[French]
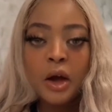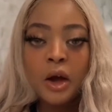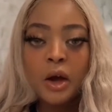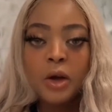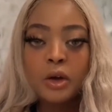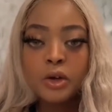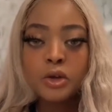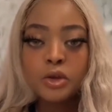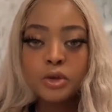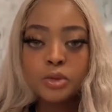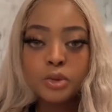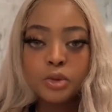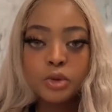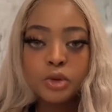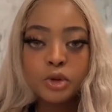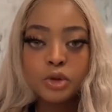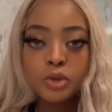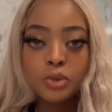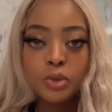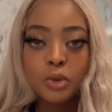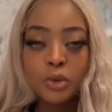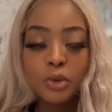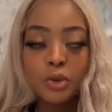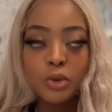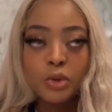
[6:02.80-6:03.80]
que je bouge
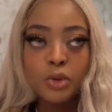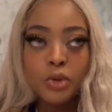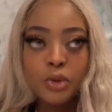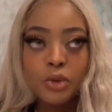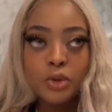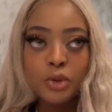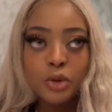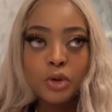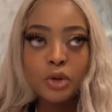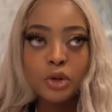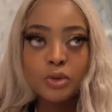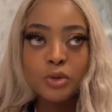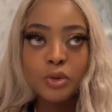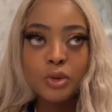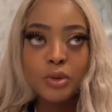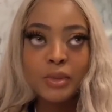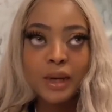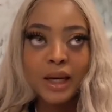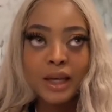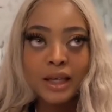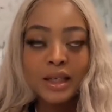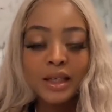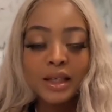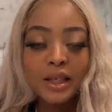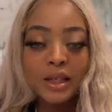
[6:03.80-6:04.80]
mon cul, que je me
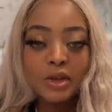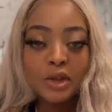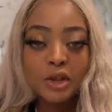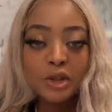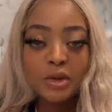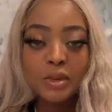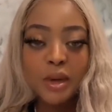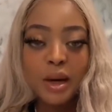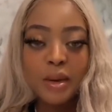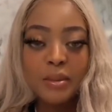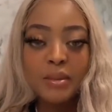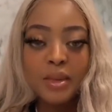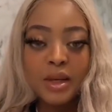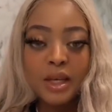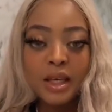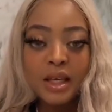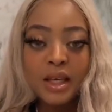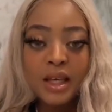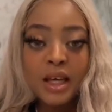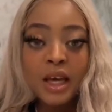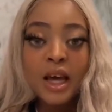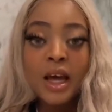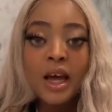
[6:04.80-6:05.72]
maquille, que je m'habille,